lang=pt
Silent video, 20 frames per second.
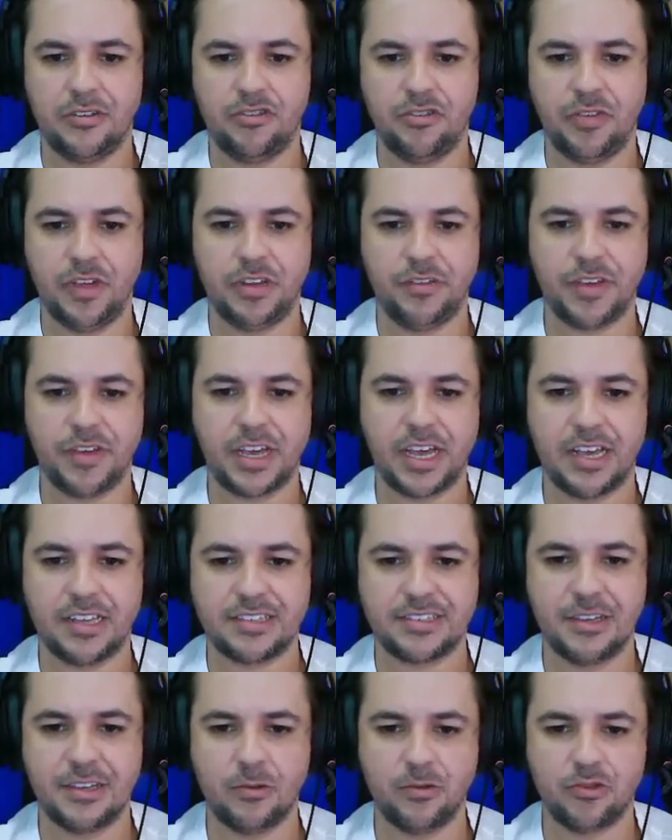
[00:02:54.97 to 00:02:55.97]
de
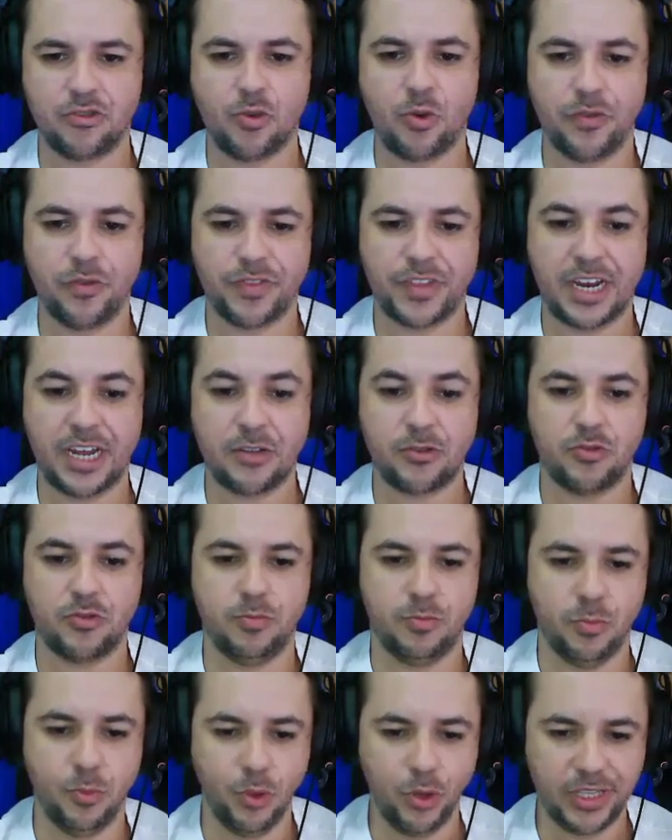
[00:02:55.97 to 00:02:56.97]
verificação de
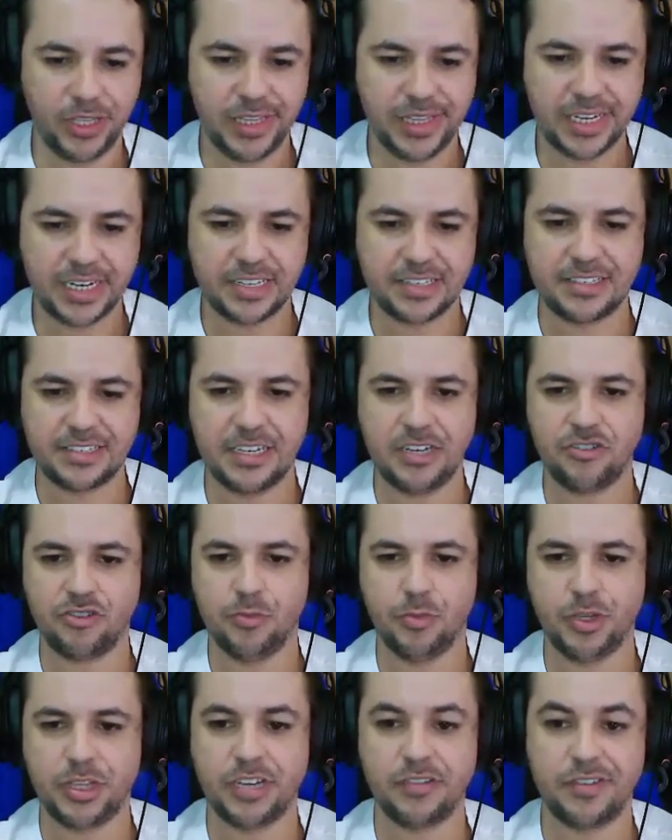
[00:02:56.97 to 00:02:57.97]
contratos muito
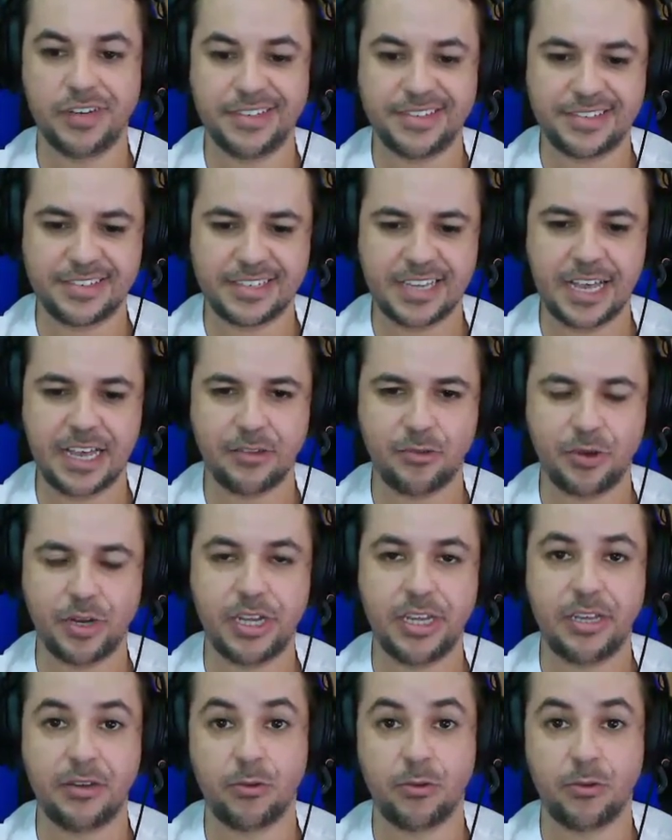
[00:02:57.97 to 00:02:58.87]
interessante, muito avançado, né?